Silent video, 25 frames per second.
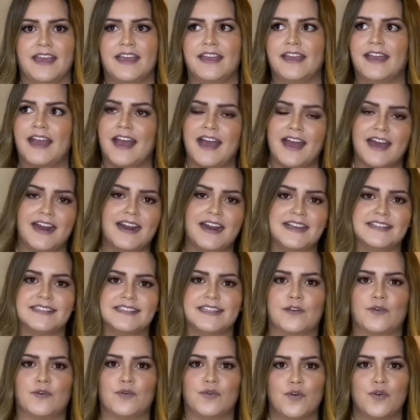caras,
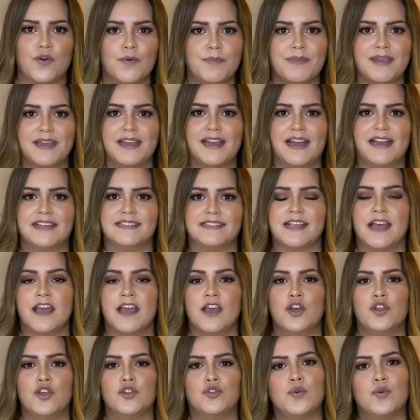económicas,
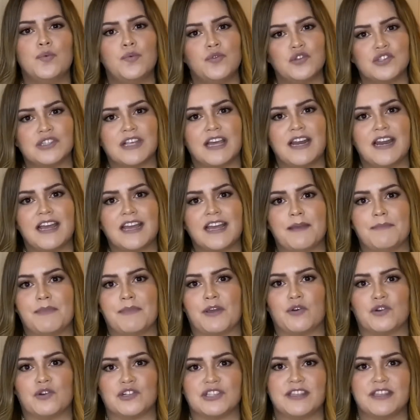tú busca la que
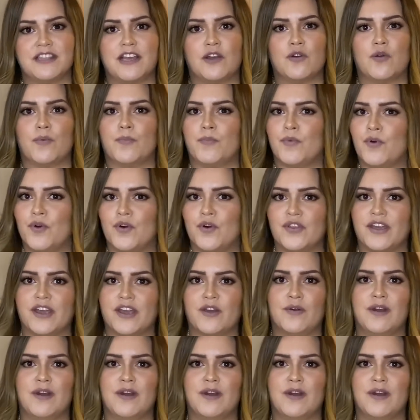mejor se te acomode,